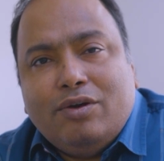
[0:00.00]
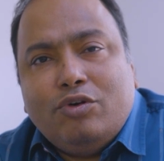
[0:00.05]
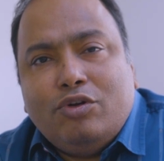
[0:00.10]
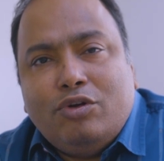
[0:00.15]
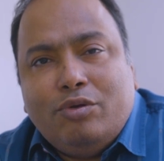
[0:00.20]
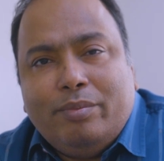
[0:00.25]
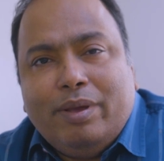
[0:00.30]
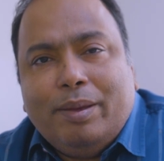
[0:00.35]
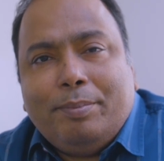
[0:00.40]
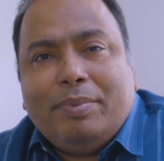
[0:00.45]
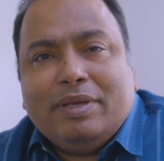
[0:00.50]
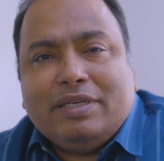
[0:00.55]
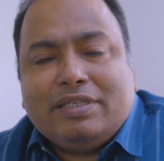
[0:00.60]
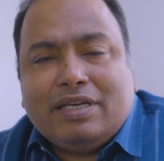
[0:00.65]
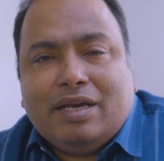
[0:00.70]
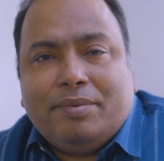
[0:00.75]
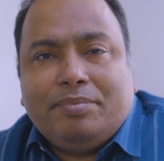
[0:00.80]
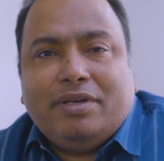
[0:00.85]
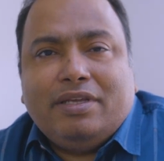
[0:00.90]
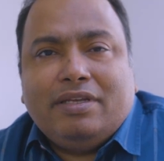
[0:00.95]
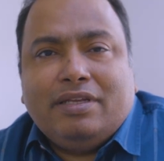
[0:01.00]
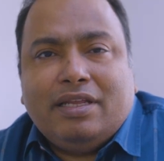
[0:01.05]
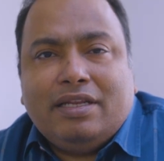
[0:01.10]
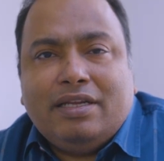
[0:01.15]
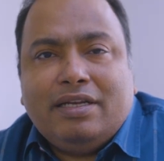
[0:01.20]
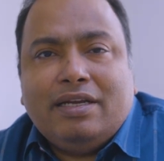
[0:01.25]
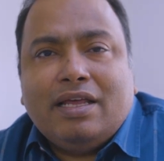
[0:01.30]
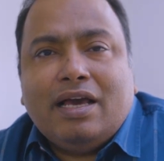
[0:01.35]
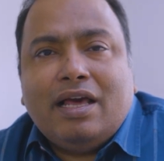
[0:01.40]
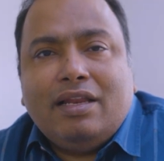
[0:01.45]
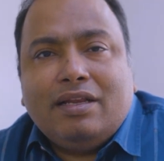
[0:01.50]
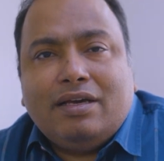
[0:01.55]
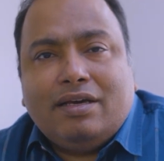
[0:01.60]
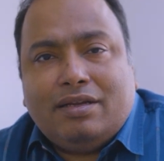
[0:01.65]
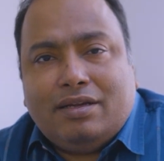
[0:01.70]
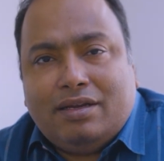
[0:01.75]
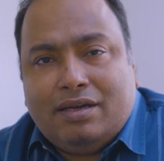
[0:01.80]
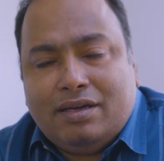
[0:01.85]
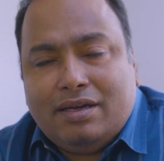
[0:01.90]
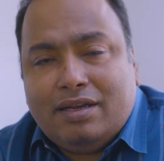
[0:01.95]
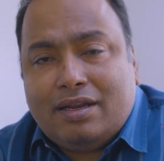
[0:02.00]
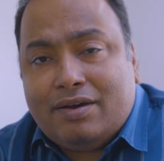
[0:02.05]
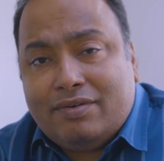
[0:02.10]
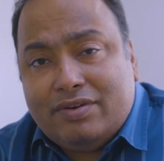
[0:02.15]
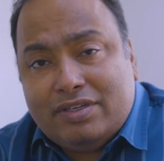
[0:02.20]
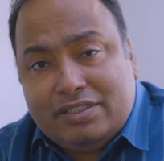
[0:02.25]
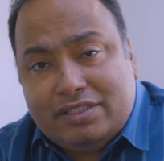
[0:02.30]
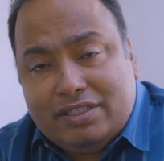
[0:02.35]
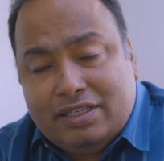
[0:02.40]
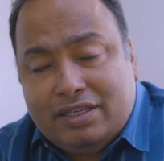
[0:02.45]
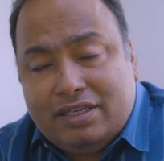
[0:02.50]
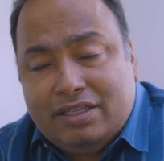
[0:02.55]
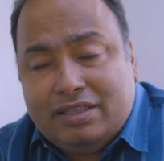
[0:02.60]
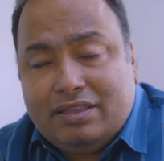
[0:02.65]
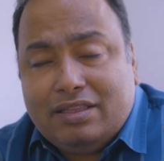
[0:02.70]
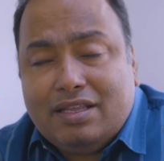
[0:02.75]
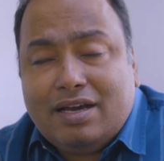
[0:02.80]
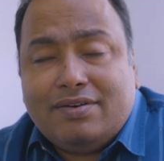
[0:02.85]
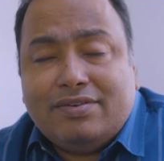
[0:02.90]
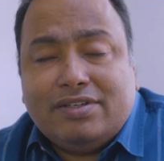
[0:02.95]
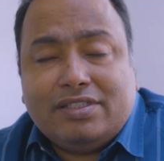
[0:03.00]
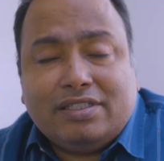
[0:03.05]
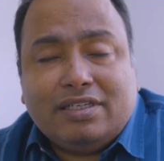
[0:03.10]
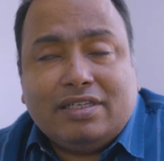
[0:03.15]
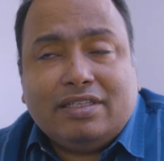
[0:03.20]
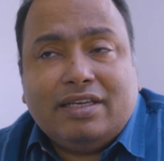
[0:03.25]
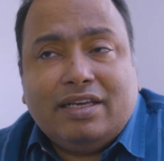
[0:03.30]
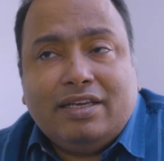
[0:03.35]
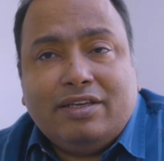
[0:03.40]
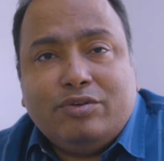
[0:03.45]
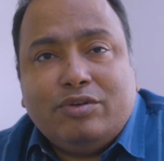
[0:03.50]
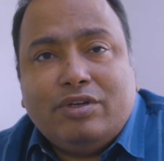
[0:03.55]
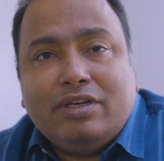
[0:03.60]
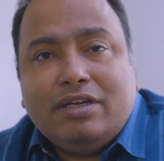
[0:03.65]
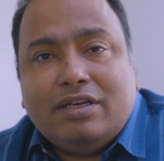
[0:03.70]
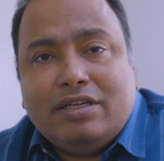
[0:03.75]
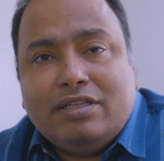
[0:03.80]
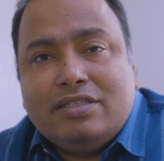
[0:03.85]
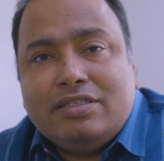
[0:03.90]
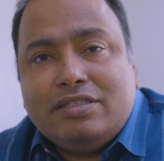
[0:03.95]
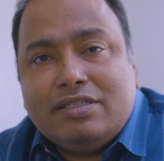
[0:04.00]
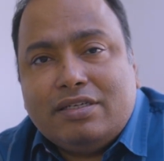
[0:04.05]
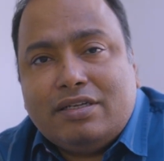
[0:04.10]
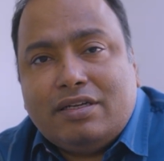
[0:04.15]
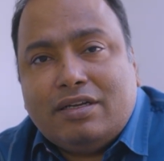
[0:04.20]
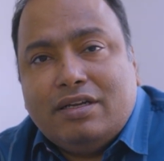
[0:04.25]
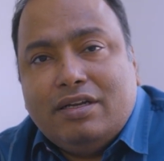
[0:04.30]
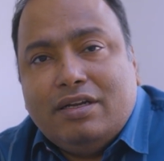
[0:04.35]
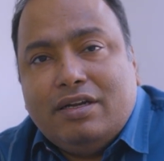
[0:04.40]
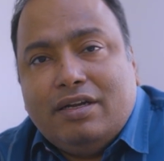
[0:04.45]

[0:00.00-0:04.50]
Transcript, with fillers: उनमें पेशाब की नली डालकर अगर आवश्यक इतना आवश्यक है यूरिन कल्चर